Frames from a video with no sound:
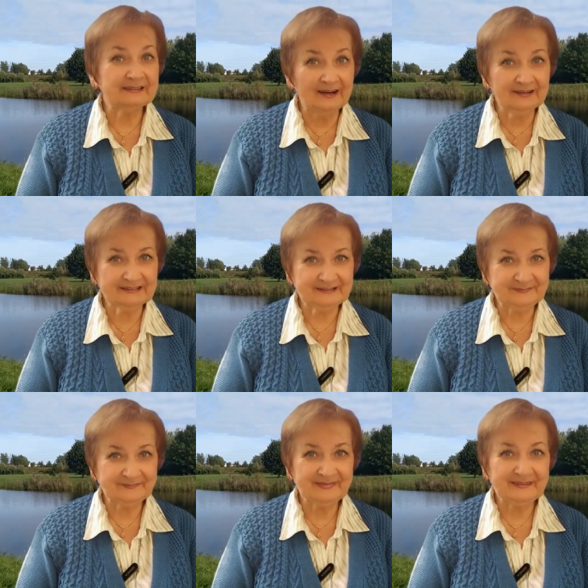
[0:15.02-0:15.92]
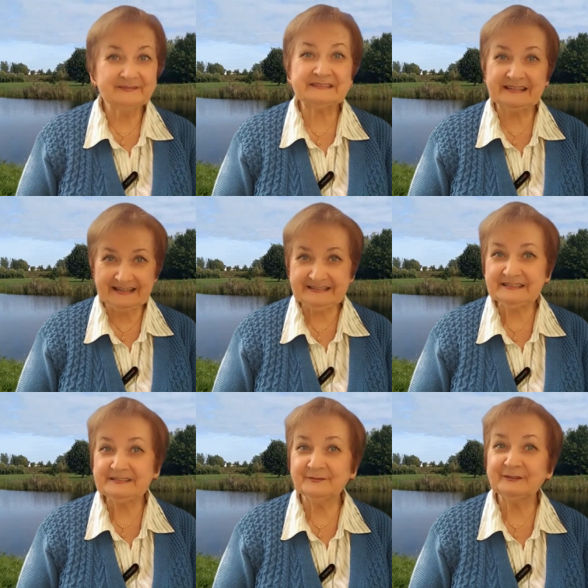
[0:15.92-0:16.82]
также, вы знаете
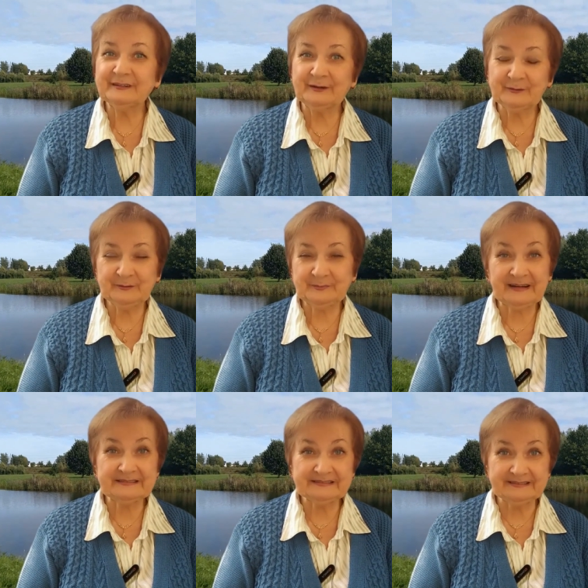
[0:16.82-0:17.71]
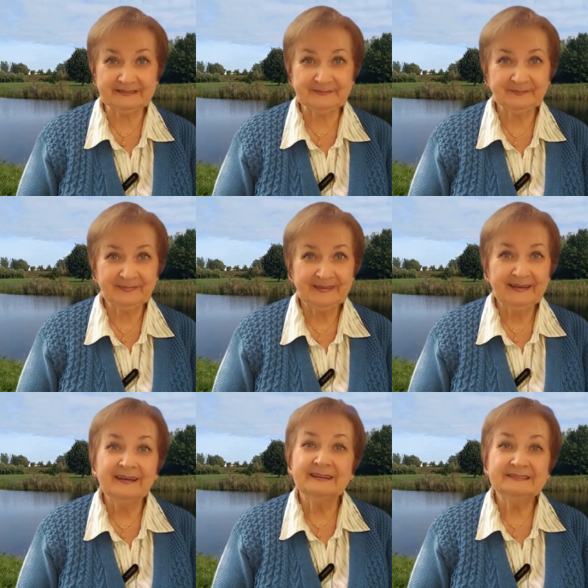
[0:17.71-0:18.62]
сегодня какой праздник?
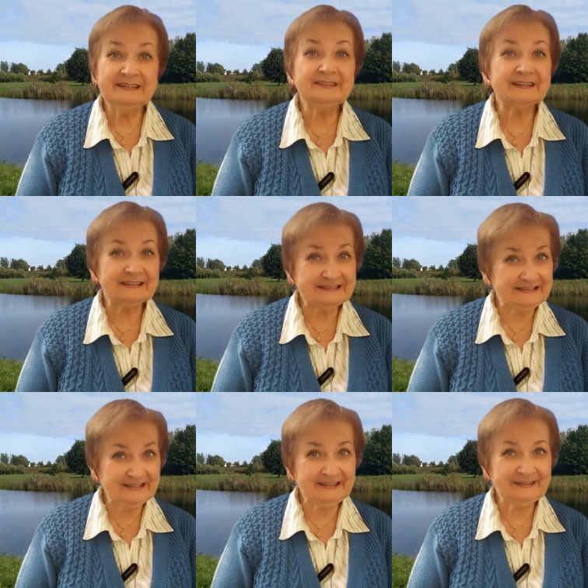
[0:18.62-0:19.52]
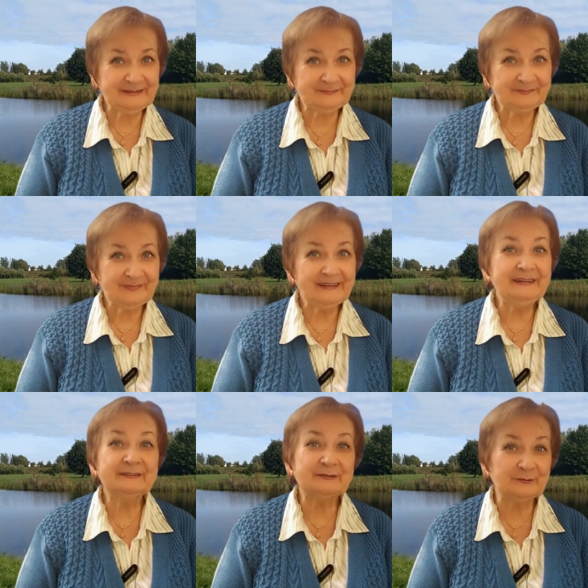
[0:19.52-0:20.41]
День рождения
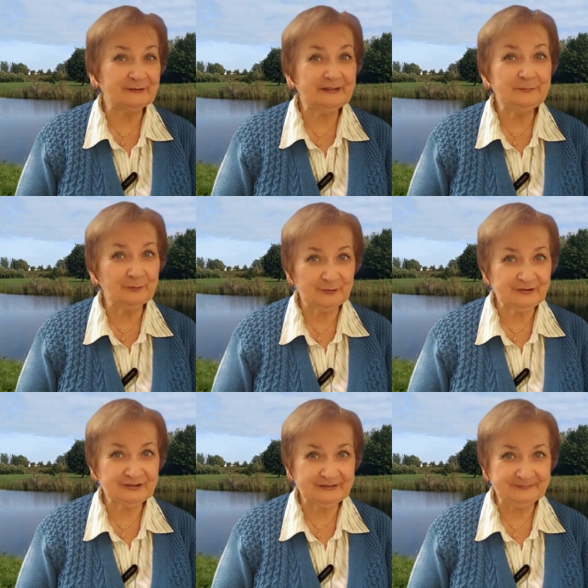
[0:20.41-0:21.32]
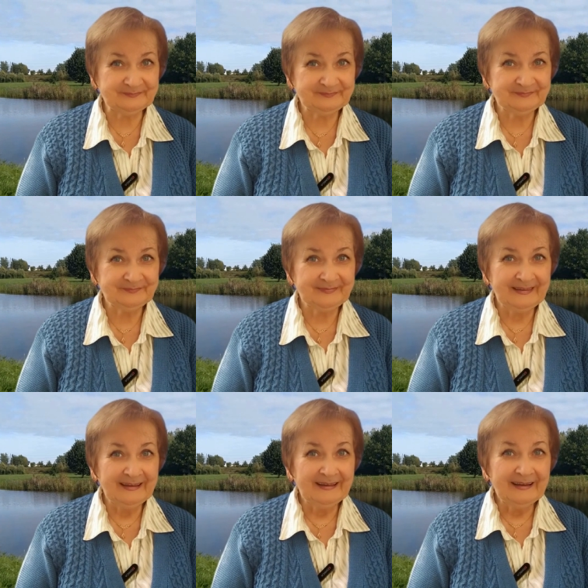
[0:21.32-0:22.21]
электронной почты.
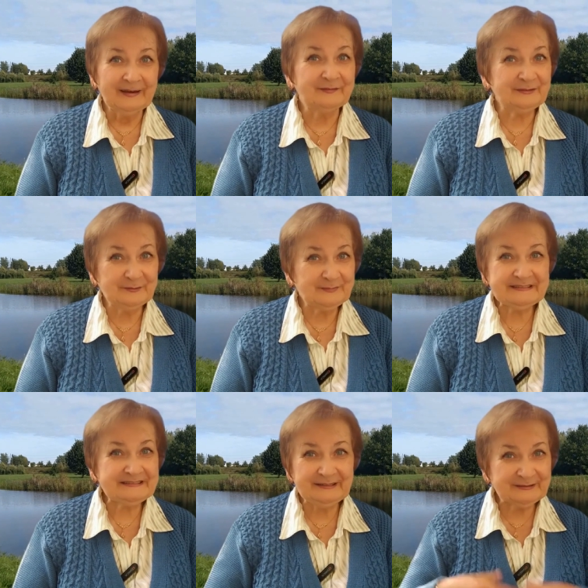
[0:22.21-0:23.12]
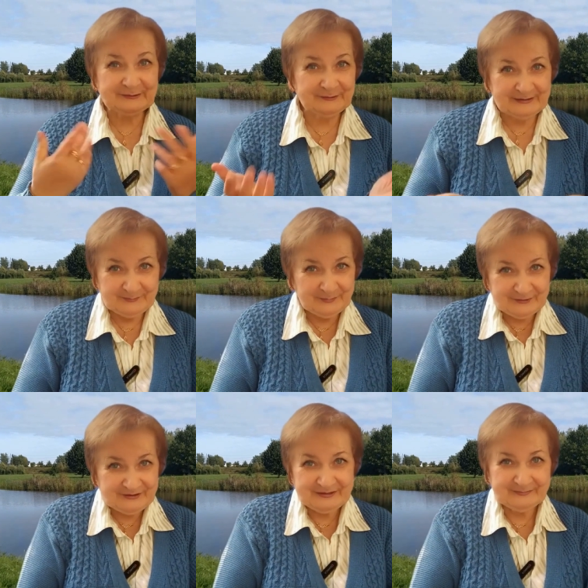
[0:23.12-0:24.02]
Вы думаете, электронная
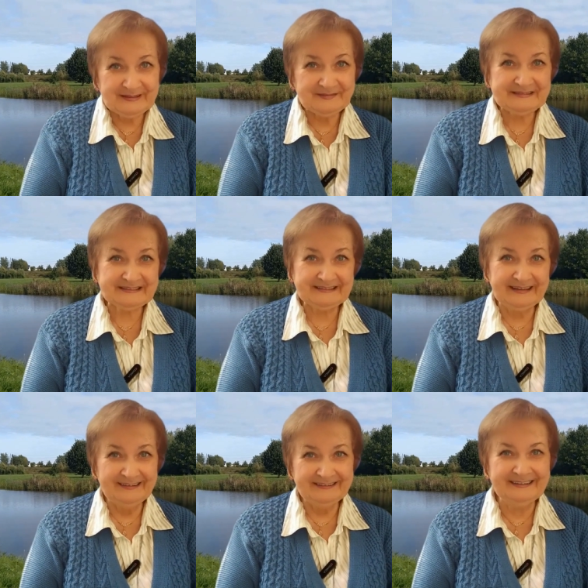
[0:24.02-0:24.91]
почта была всегда?